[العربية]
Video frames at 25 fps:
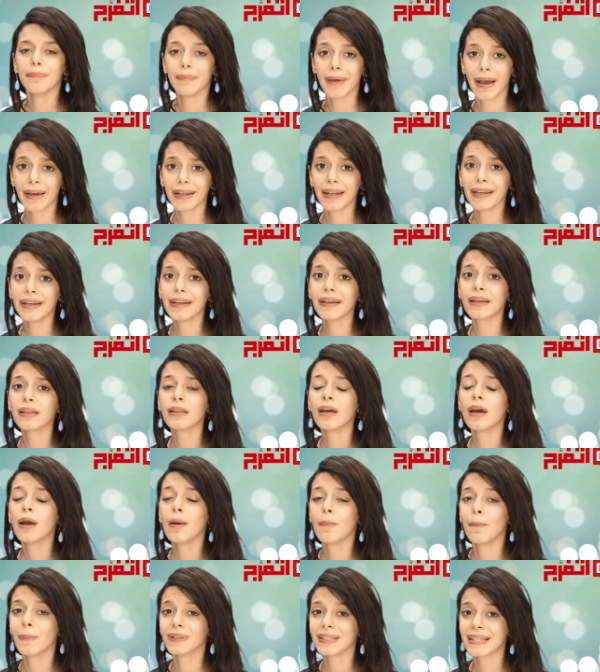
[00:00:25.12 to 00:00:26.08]
مهنيا
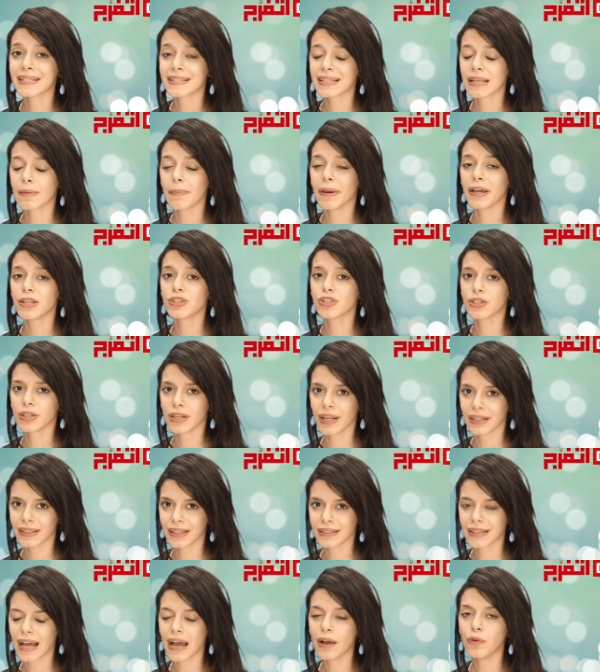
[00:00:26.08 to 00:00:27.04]
ما تستبعدش
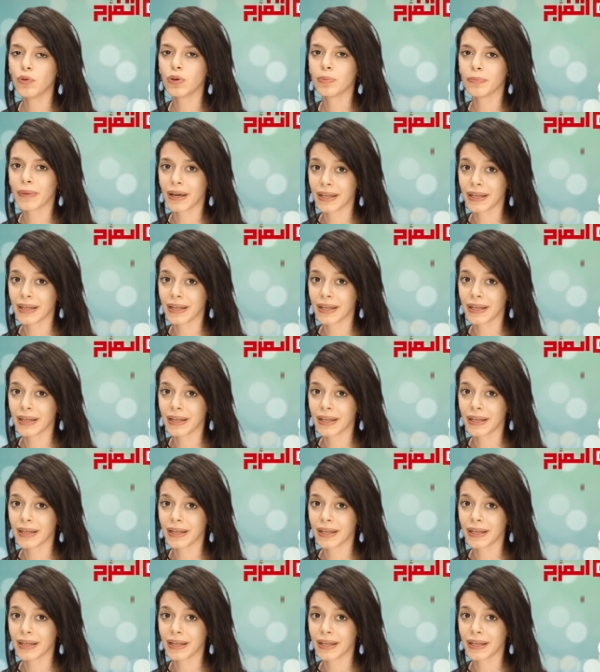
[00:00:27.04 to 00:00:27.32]
انك تتعاون